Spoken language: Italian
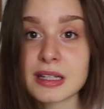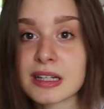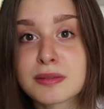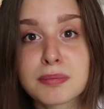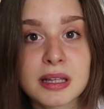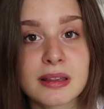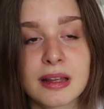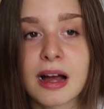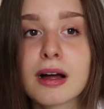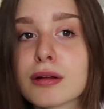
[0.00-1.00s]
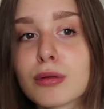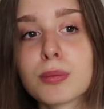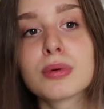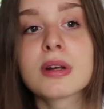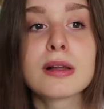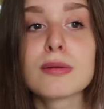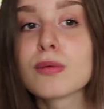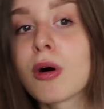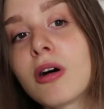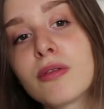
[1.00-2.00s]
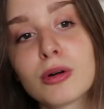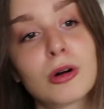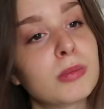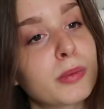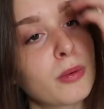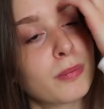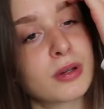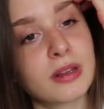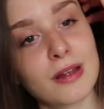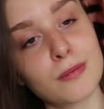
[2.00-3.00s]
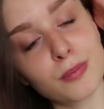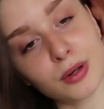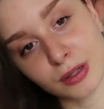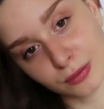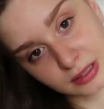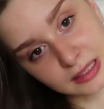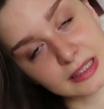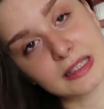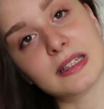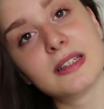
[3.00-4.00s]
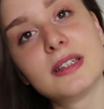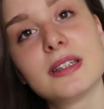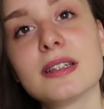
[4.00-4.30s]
l'inaspettato oppure il nuovo mi può portare un pochino di